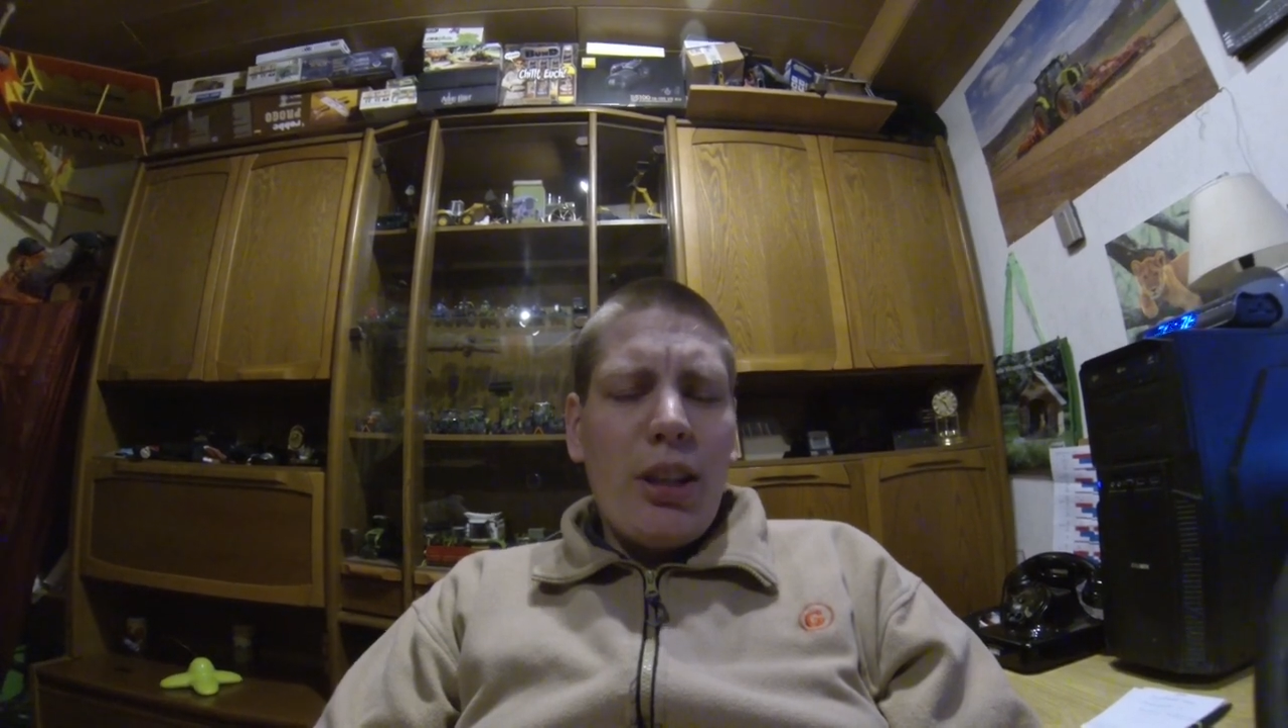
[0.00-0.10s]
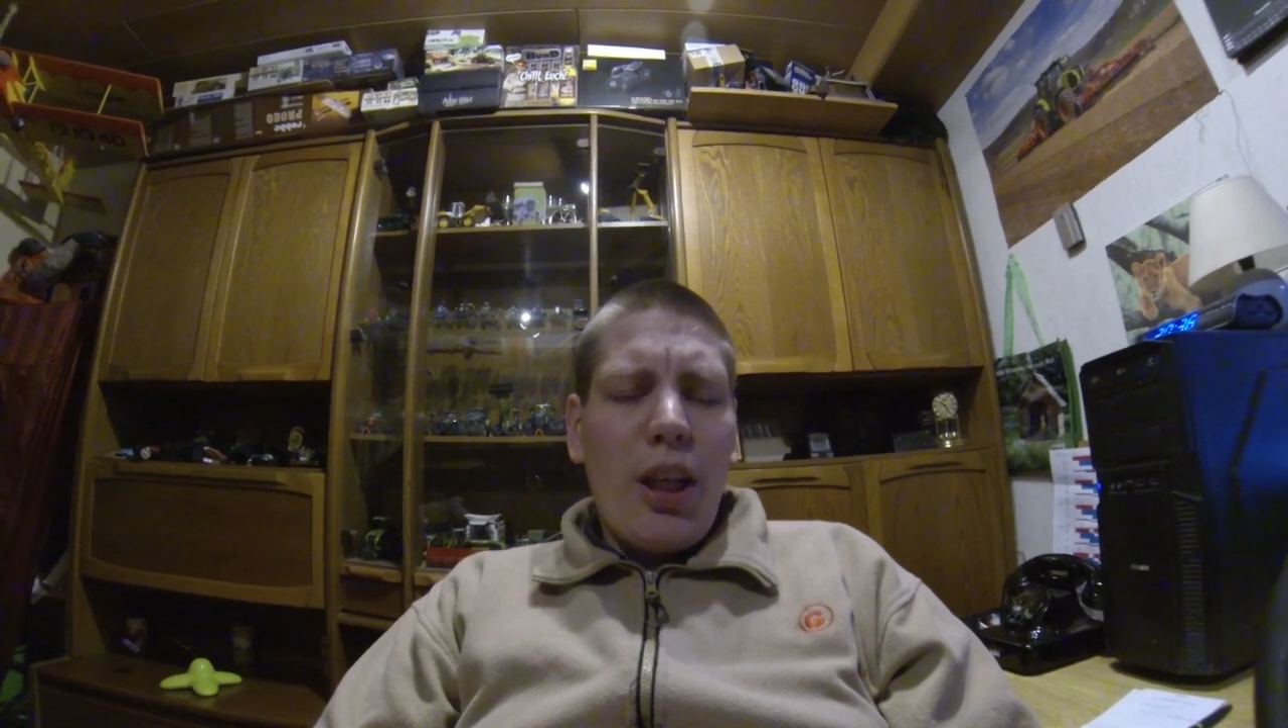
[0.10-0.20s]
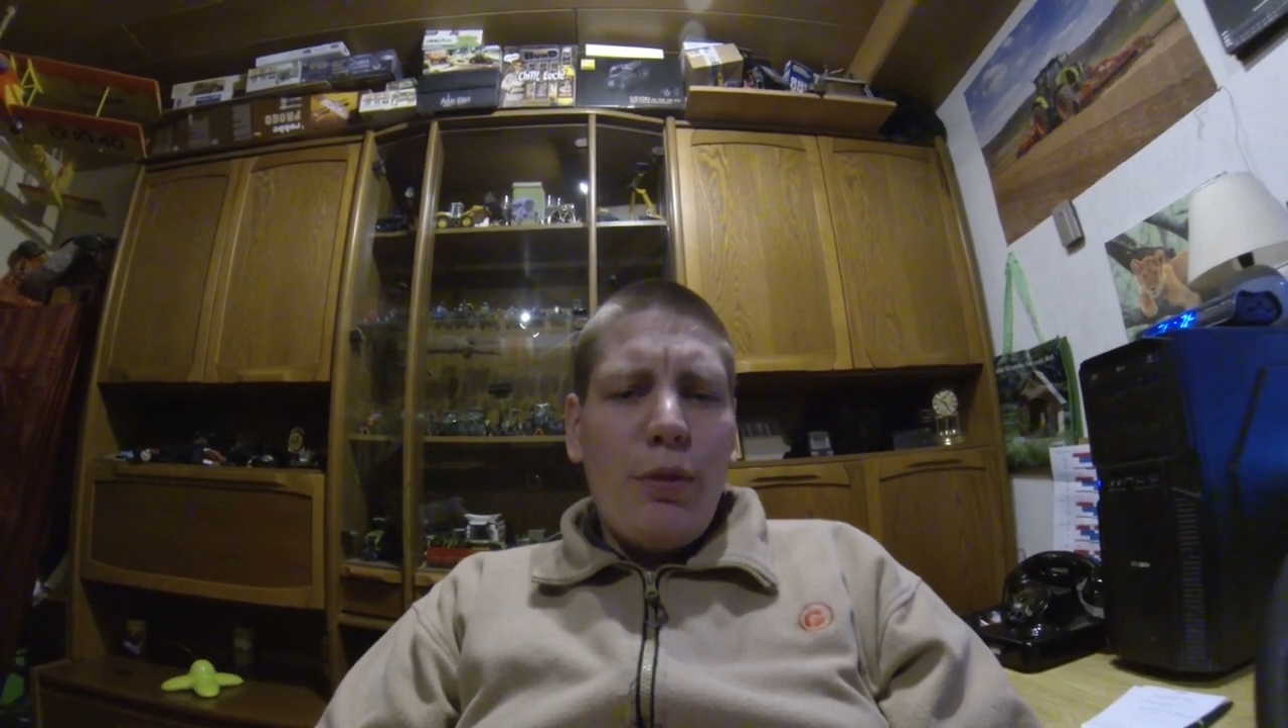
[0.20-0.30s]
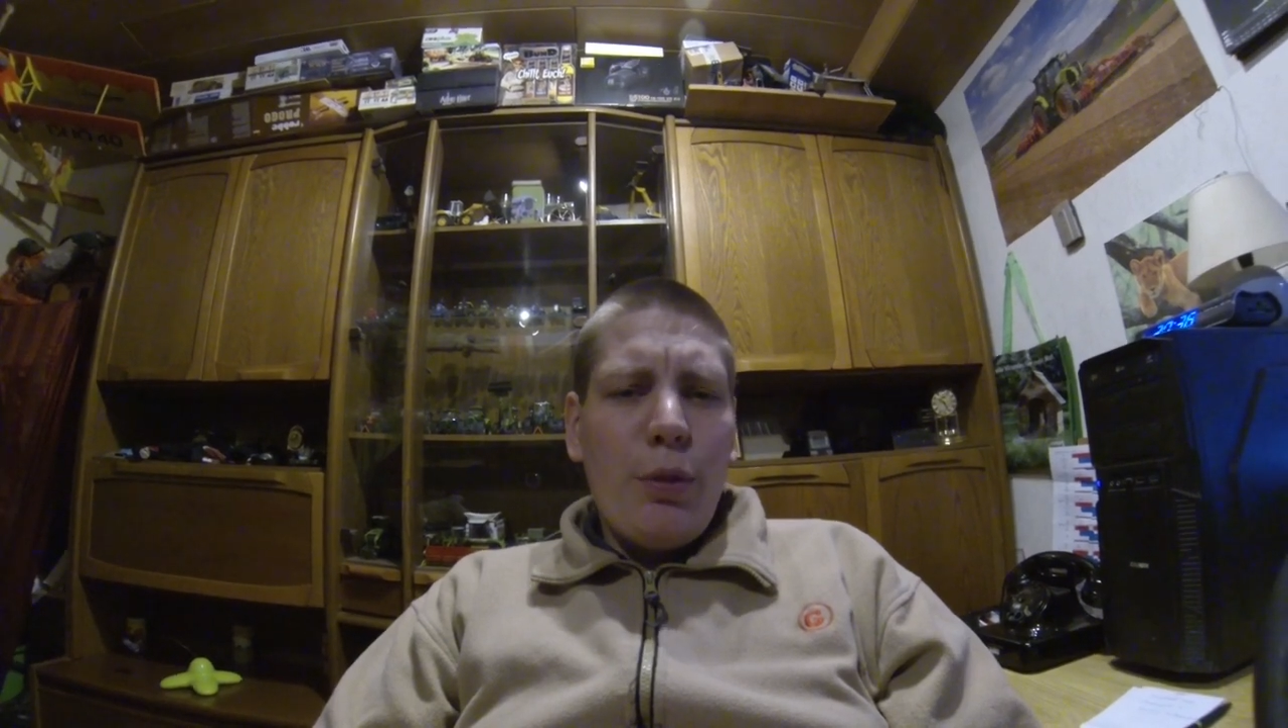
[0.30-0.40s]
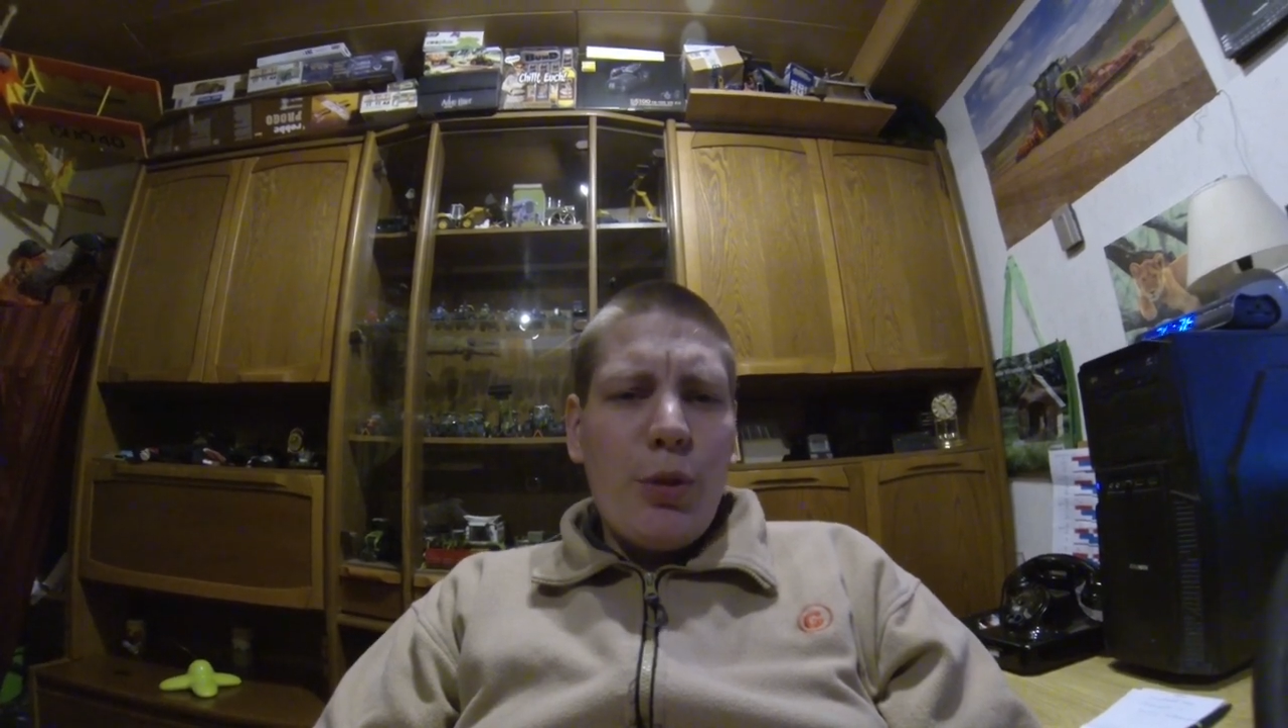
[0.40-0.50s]

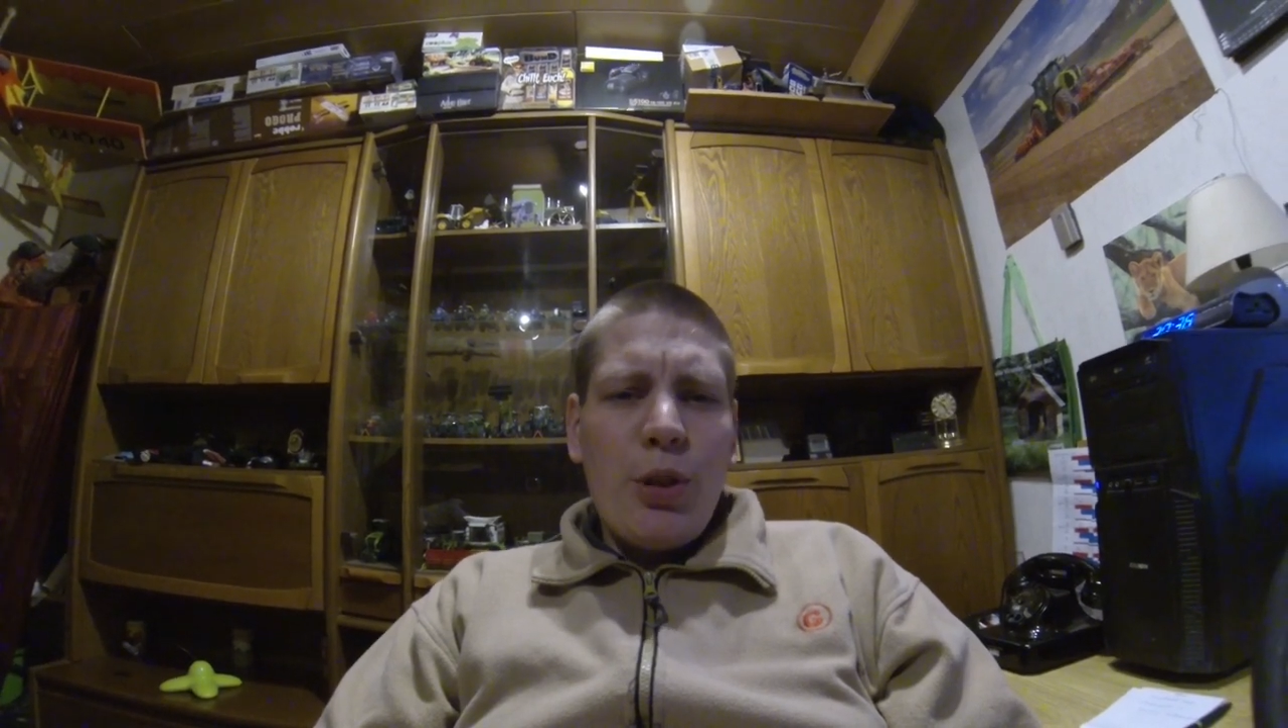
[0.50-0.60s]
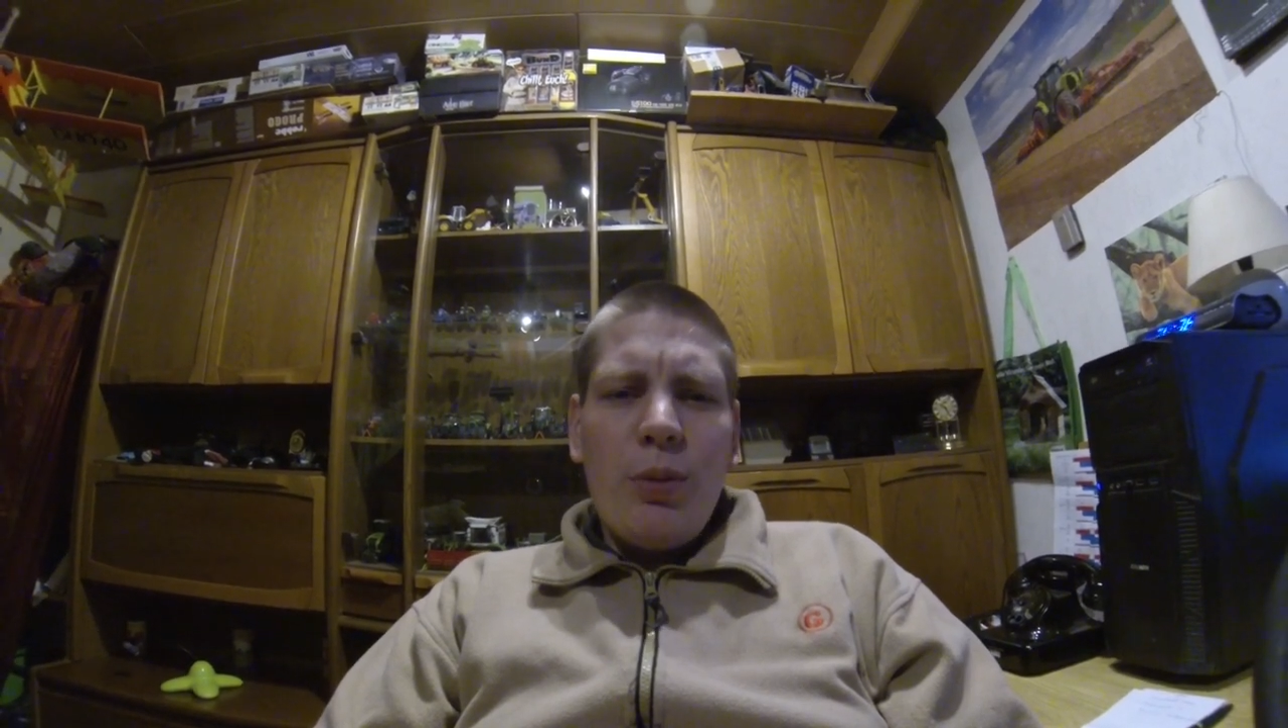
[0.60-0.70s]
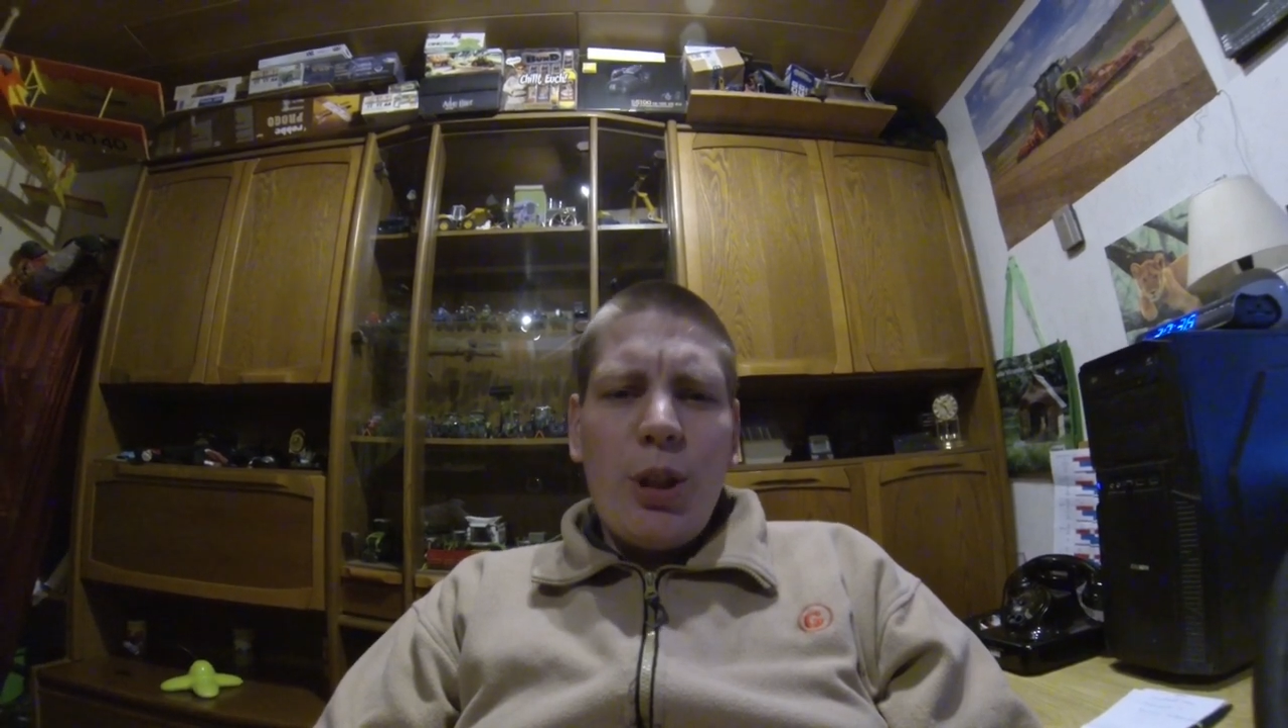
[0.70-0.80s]
K15